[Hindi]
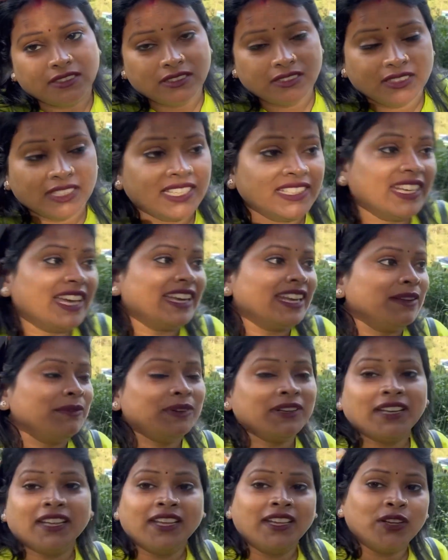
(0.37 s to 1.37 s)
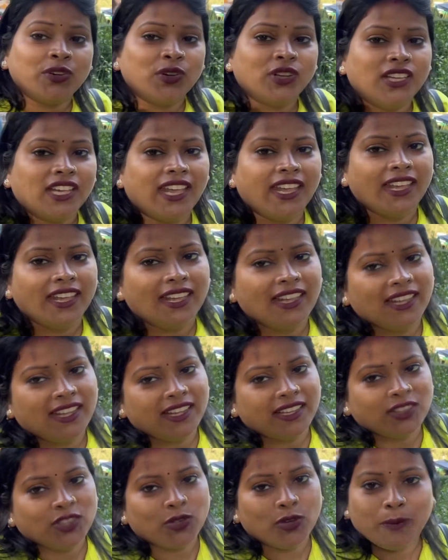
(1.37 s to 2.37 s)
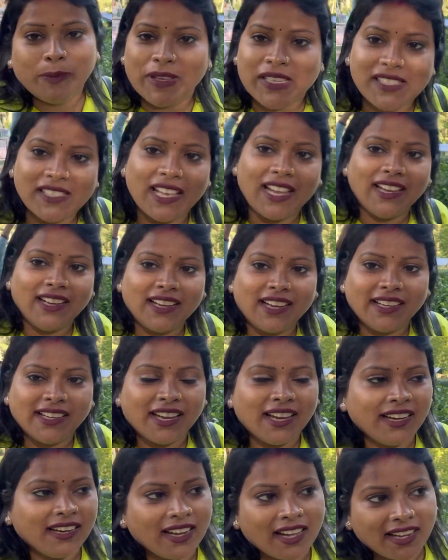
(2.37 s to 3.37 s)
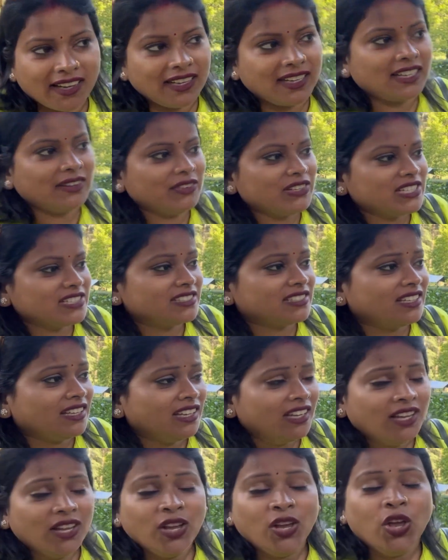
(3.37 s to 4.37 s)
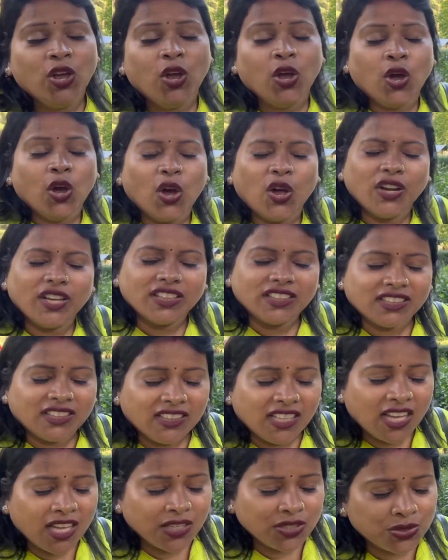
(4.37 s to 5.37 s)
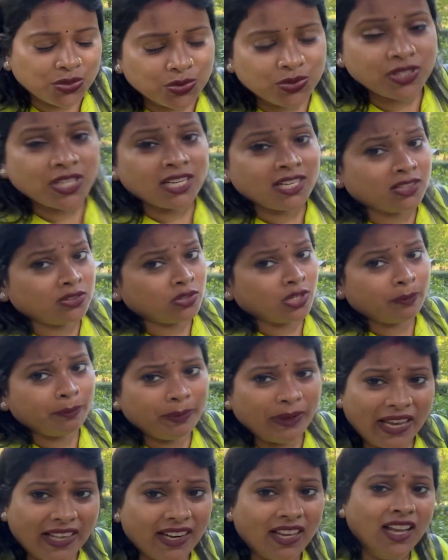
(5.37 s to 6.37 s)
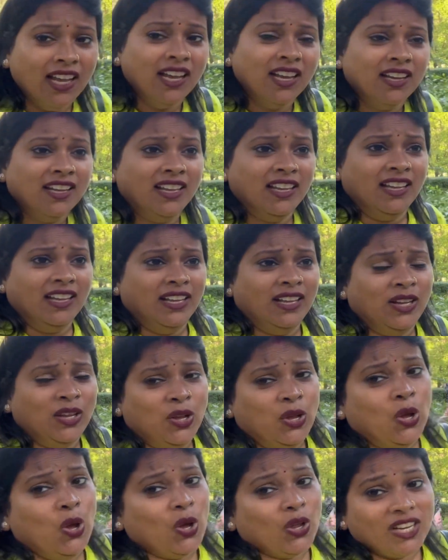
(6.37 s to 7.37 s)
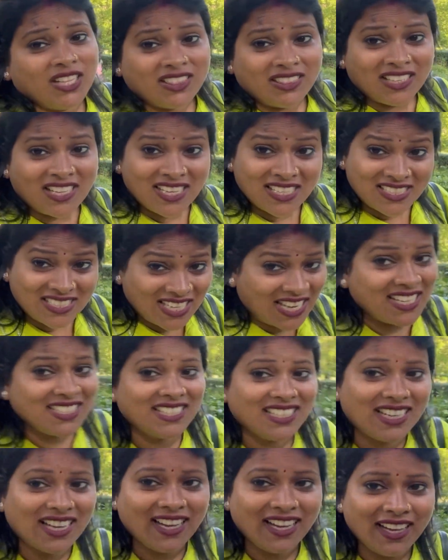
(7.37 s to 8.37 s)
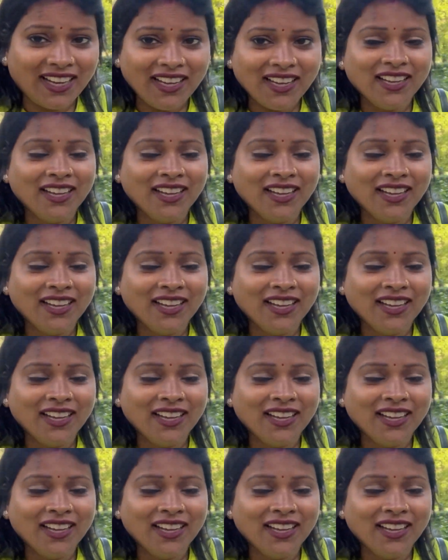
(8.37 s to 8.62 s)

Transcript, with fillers: नज़ारे में नहीं कोई आया है तो वो पछताएगा यहाँ ना आने की वजह से और इतना सुंदर इतना प्यारा और इतना अच्छा जगह है